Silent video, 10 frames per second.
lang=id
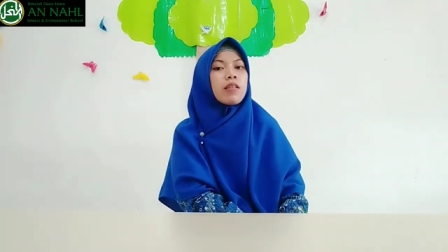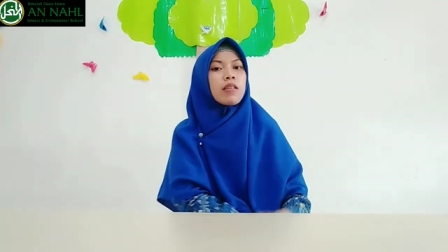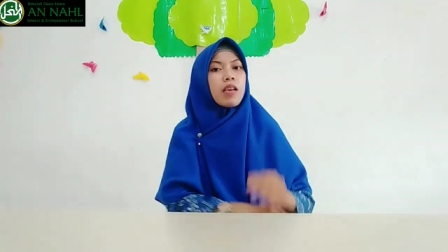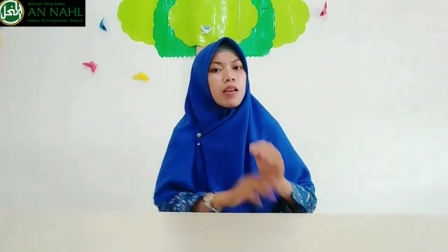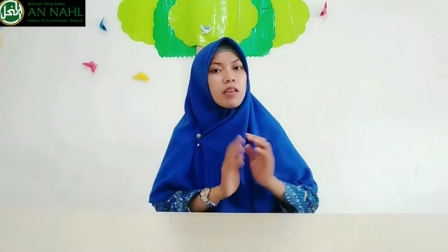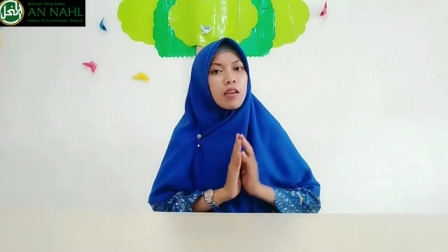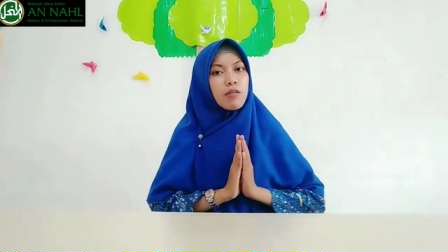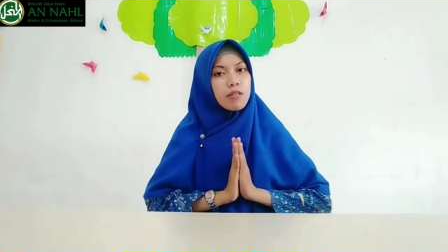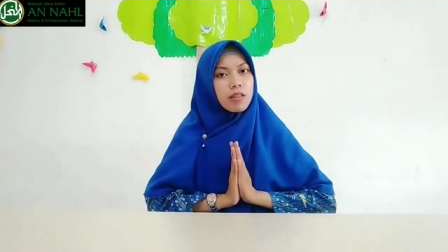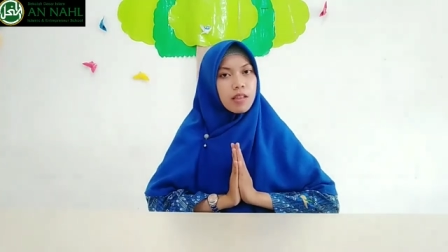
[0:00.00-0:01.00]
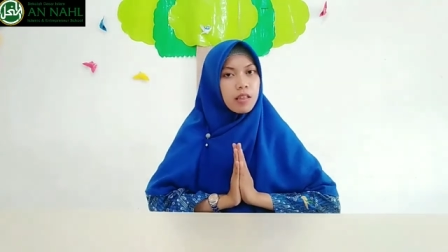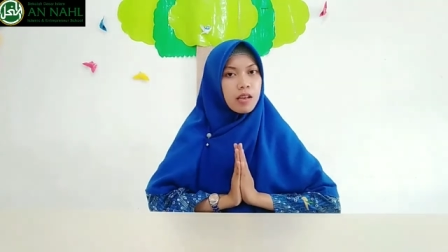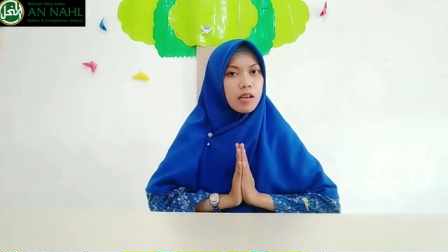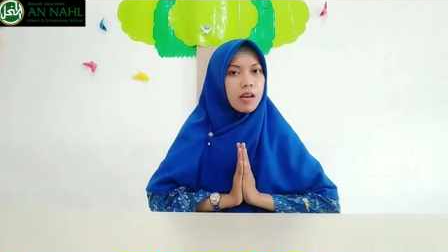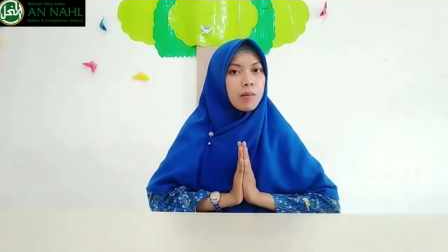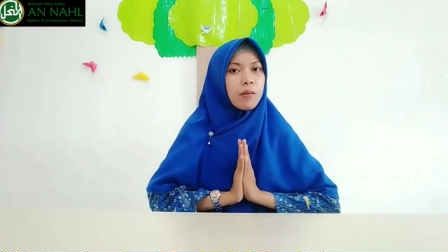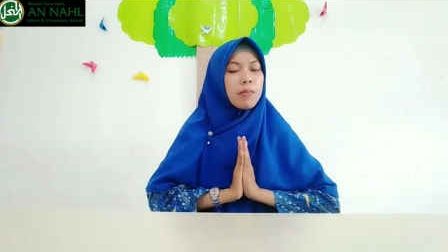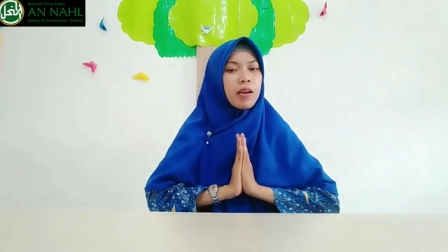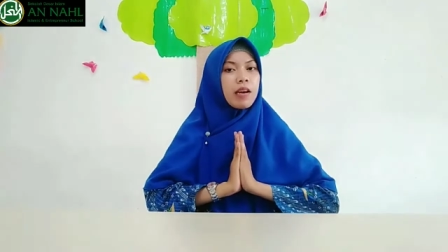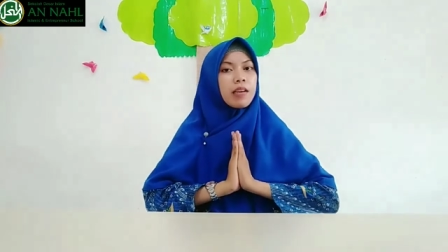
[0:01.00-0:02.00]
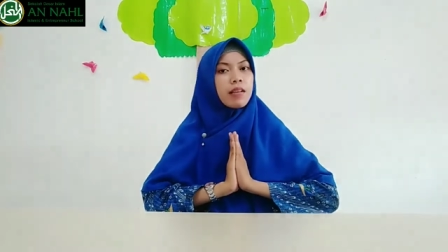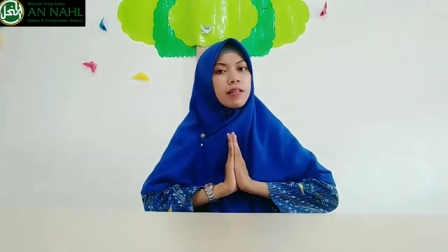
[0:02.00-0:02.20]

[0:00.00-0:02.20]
Sekian dari Ustada, apabila ada